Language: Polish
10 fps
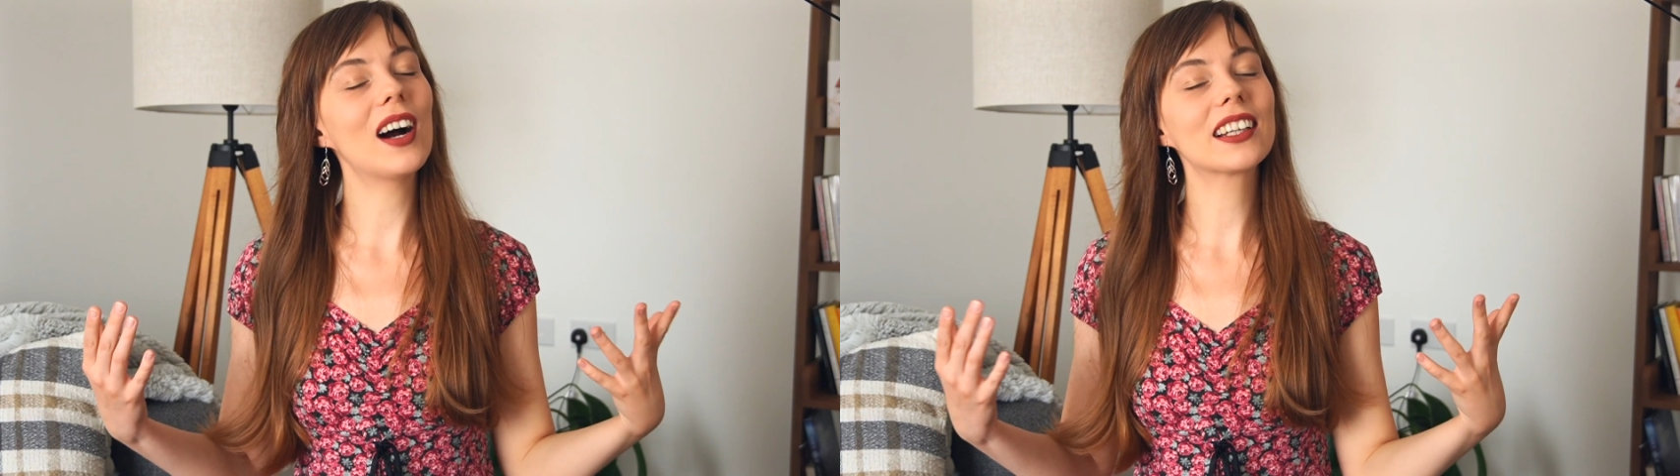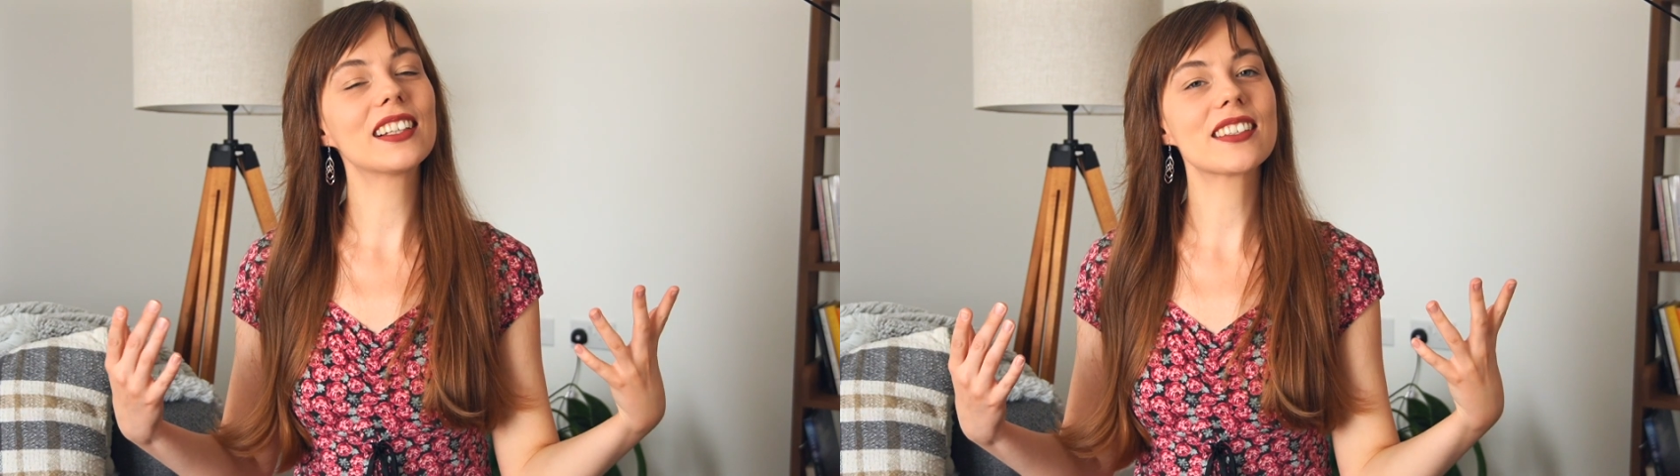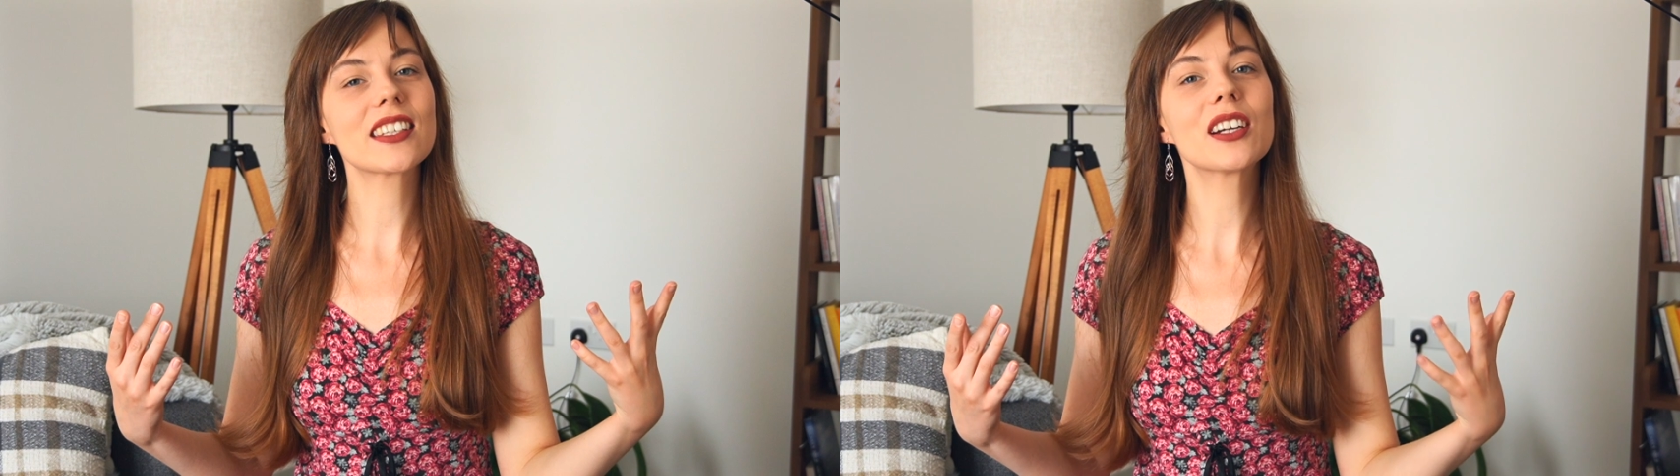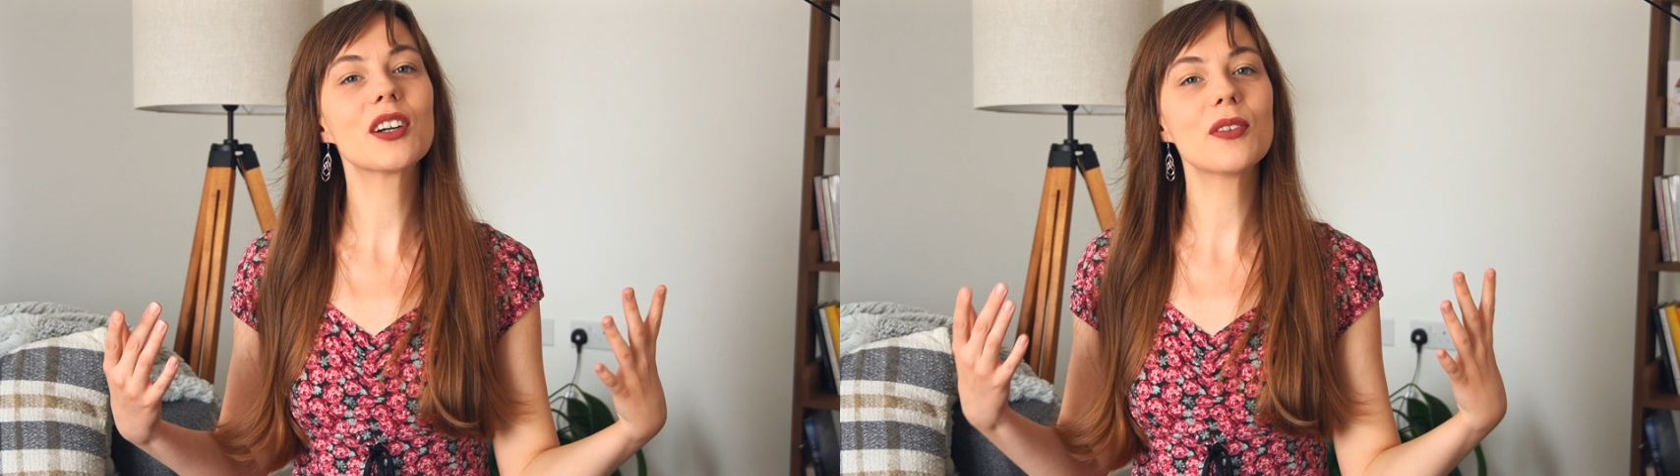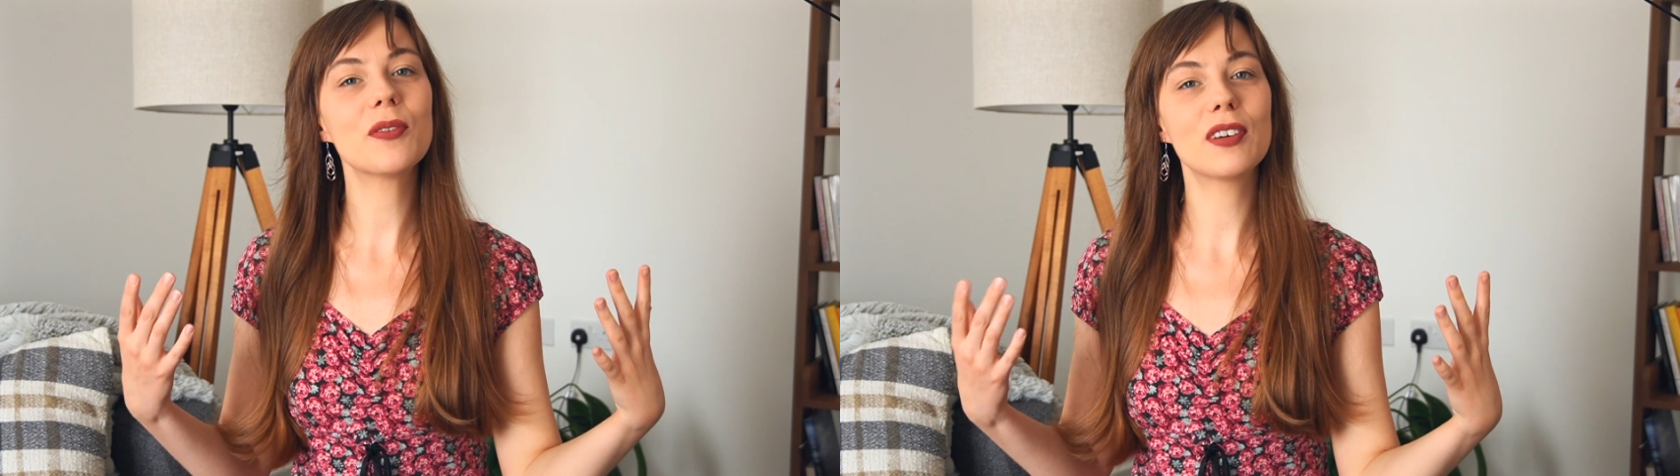
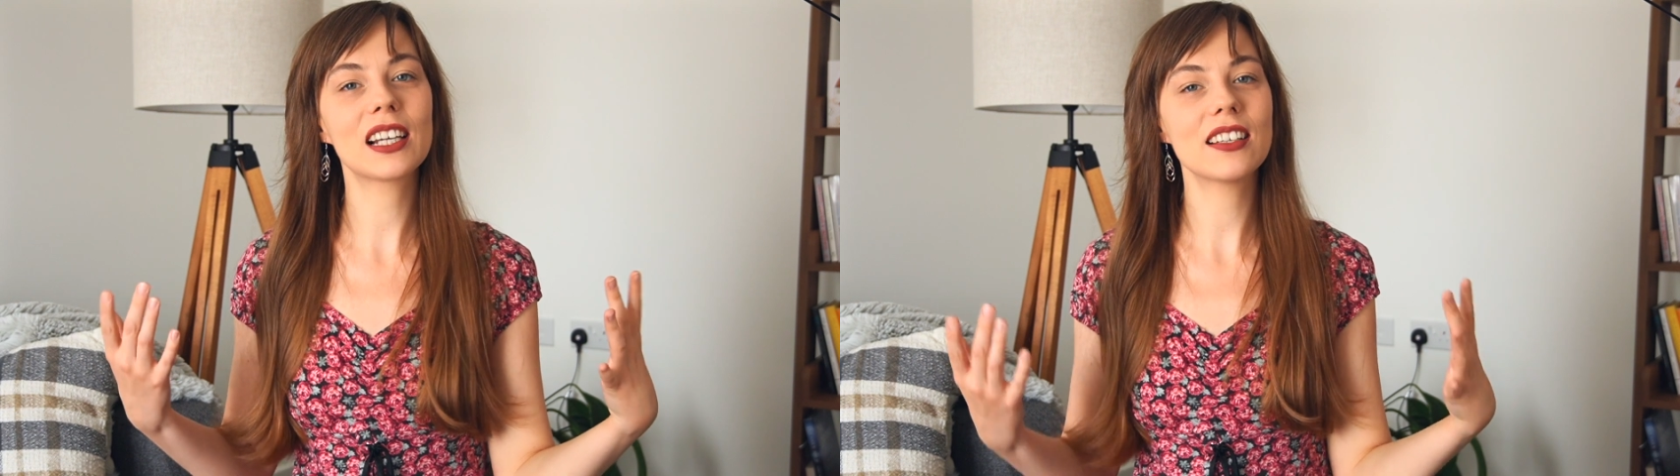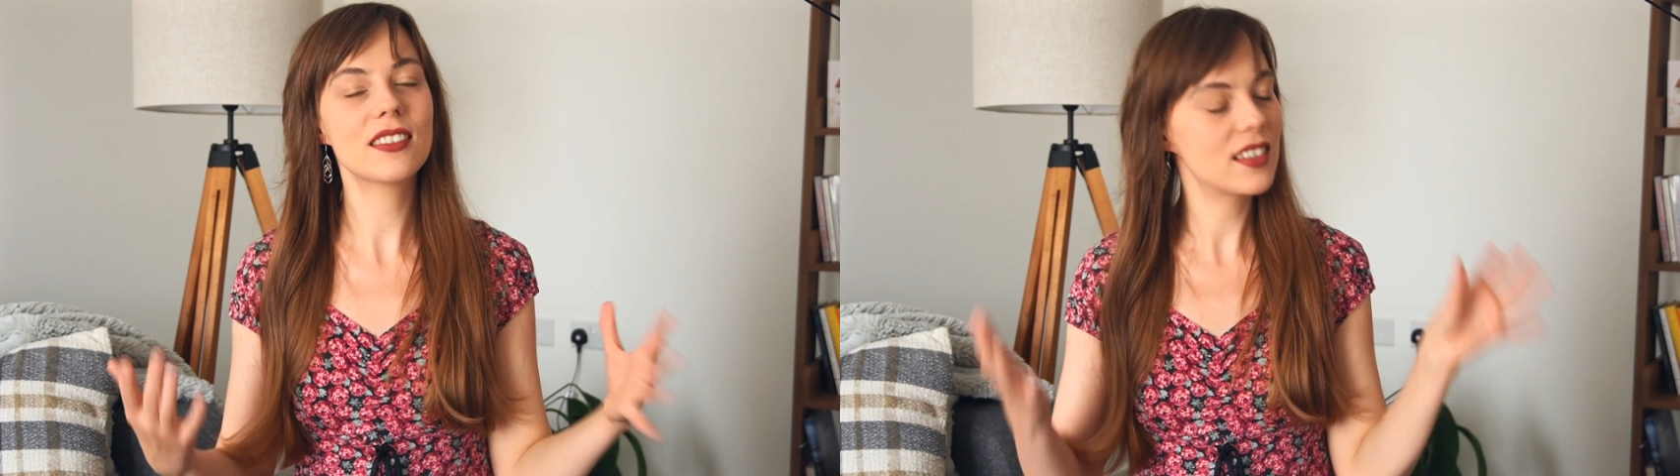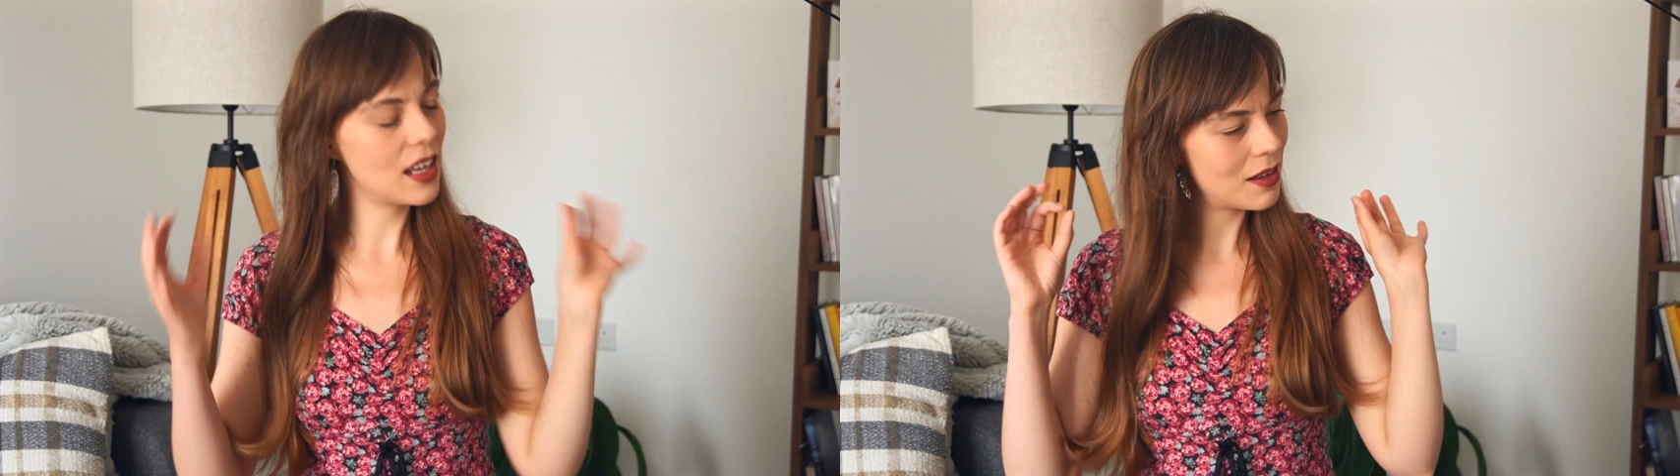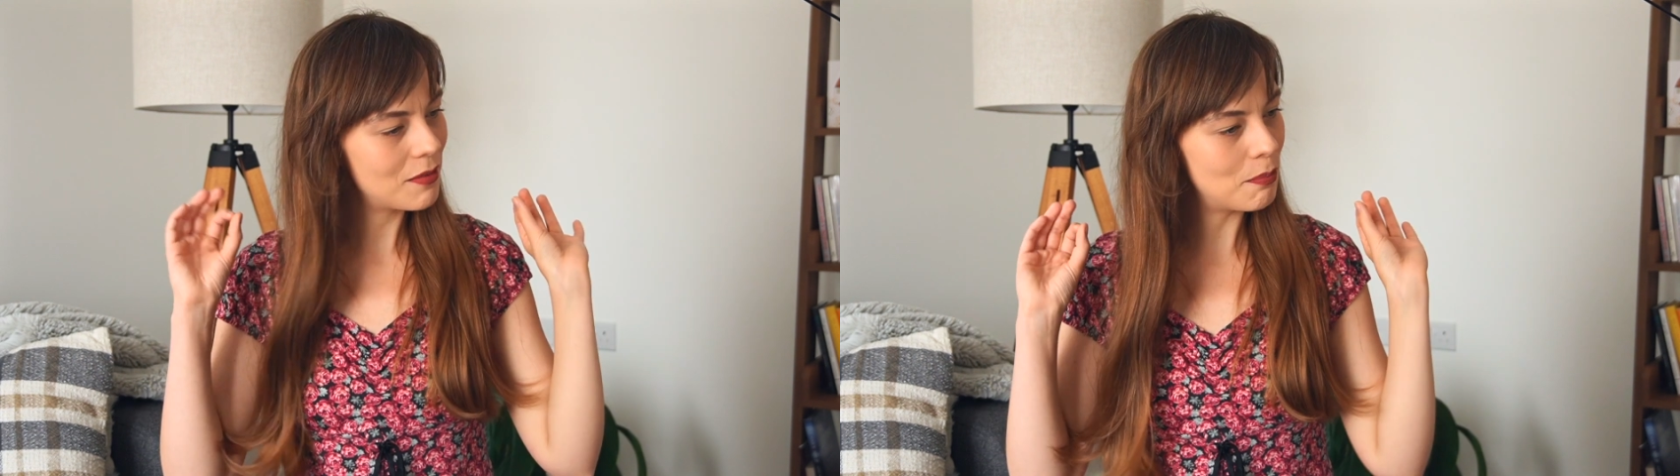angielskiego w wakacje